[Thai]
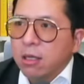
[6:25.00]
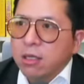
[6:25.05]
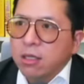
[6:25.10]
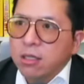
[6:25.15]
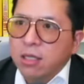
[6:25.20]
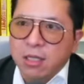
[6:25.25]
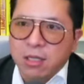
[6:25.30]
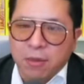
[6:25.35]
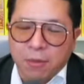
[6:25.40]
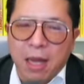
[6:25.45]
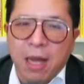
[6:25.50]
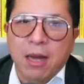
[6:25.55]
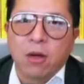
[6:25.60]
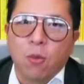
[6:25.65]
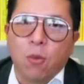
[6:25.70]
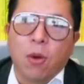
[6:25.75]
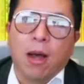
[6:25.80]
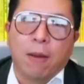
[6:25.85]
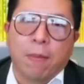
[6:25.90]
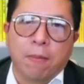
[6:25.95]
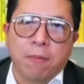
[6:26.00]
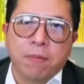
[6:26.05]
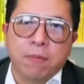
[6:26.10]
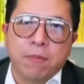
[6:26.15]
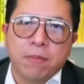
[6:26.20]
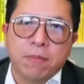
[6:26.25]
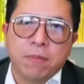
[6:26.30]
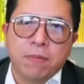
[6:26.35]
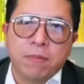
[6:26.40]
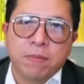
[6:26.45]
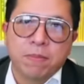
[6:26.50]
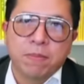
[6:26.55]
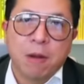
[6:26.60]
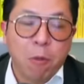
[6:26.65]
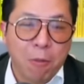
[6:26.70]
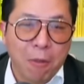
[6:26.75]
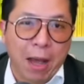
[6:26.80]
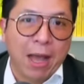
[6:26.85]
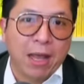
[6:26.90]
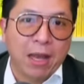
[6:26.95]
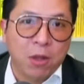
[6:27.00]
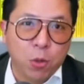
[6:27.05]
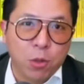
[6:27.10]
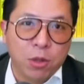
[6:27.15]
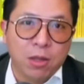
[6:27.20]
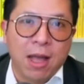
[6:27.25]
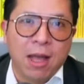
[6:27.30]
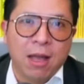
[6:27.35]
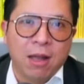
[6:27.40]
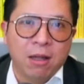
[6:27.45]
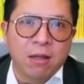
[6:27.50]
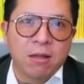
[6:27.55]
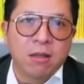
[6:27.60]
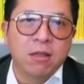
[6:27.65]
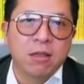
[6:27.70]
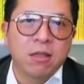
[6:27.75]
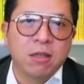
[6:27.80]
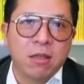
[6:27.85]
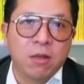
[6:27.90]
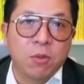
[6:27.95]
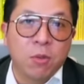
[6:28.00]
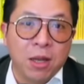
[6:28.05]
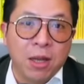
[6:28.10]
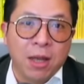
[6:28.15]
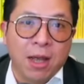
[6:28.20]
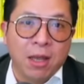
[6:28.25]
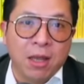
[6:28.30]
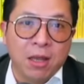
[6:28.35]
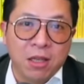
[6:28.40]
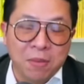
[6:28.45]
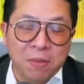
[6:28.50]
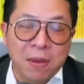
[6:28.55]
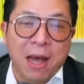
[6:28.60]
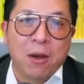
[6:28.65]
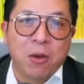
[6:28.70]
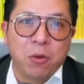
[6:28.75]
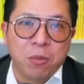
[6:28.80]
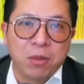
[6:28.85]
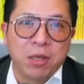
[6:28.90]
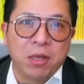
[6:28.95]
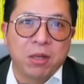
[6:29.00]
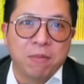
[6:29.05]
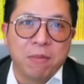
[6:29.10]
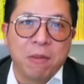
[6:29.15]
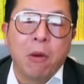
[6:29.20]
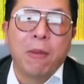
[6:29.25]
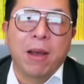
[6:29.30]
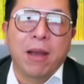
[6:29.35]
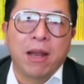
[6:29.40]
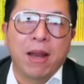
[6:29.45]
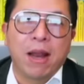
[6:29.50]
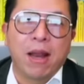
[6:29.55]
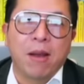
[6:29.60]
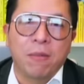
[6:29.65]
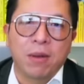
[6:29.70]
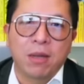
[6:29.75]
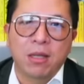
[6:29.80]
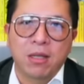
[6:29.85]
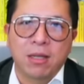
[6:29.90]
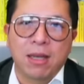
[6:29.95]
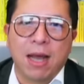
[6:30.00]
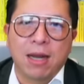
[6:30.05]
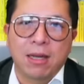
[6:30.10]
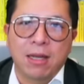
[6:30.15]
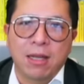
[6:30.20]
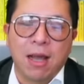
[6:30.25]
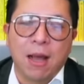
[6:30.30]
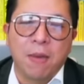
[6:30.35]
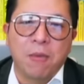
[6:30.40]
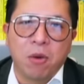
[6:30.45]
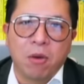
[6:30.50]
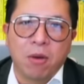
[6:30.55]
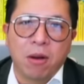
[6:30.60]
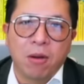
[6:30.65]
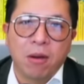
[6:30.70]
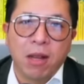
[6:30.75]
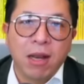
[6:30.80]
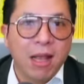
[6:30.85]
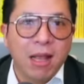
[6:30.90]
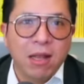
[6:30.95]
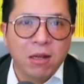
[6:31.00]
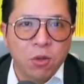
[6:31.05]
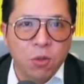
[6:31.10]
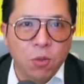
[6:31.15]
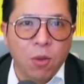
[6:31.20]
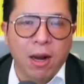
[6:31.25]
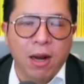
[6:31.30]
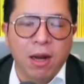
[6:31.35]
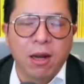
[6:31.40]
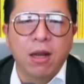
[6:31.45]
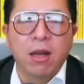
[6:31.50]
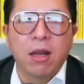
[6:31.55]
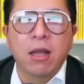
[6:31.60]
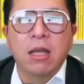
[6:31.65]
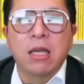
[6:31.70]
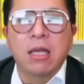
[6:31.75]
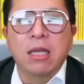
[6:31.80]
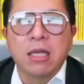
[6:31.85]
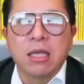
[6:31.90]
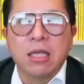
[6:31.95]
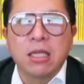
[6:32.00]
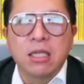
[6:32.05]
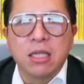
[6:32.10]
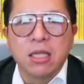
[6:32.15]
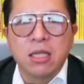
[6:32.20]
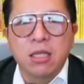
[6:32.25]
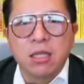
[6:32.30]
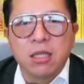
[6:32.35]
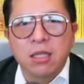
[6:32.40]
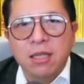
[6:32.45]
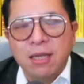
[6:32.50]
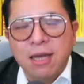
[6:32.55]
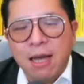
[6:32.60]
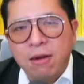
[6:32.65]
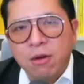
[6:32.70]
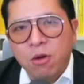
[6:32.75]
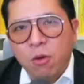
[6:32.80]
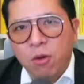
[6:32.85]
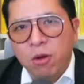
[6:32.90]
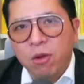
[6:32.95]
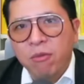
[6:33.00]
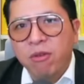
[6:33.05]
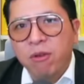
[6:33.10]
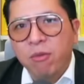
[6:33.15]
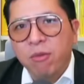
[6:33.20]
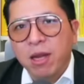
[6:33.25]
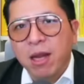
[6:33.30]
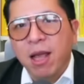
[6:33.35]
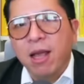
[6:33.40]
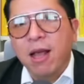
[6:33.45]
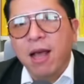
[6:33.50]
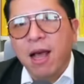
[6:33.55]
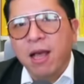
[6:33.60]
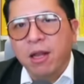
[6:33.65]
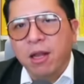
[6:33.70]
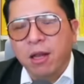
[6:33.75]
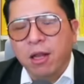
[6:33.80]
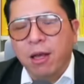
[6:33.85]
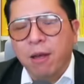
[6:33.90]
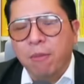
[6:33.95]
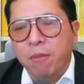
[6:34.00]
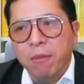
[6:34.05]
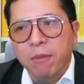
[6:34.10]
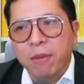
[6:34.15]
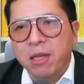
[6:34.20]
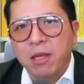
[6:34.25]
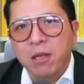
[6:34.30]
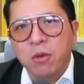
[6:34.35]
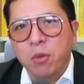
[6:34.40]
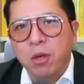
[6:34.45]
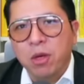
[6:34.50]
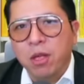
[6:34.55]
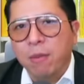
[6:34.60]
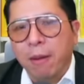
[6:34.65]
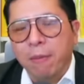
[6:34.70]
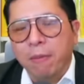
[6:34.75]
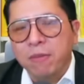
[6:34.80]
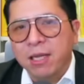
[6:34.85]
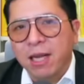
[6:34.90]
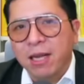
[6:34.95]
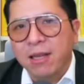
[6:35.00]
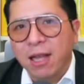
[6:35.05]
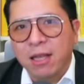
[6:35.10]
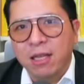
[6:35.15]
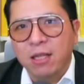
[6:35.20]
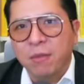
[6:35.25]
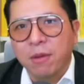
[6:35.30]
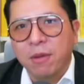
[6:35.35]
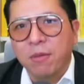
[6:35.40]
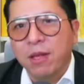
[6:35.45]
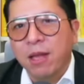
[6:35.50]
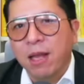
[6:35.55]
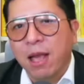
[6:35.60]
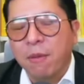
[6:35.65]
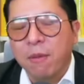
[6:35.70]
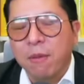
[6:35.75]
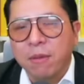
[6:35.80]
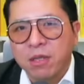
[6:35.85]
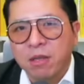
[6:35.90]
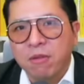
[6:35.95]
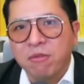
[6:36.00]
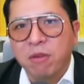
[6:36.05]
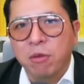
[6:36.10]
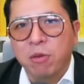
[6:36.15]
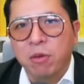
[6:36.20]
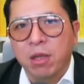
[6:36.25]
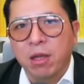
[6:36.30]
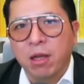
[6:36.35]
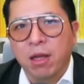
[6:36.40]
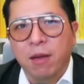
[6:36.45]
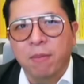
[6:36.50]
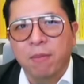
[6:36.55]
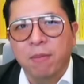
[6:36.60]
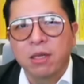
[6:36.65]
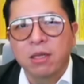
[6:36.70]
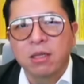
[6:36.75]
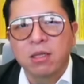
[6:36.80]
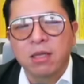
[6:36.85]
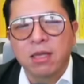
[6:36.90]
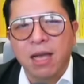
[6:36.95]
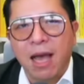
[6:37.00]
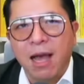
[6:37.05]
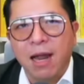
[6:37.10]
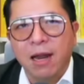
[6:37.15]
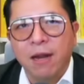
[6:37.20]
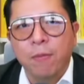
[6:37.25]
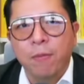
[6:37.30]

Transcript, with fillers: สิ่งสำคัญกว่าเป้าหมายที่คุณตั้งคือวินัยที่จะพาคุณไปถึงเป้าหมายนั้นมันคือการกระทำของเราเล็กๆทุกวันซึ่งการคนที่ฝึกวินัยได้เนี่ยนะครับมันไม่ใช่อยู่ดีแบบฉันอยากจะมีวินัยมันไม่ใช่ฟิลนี้นะครับมันคือการ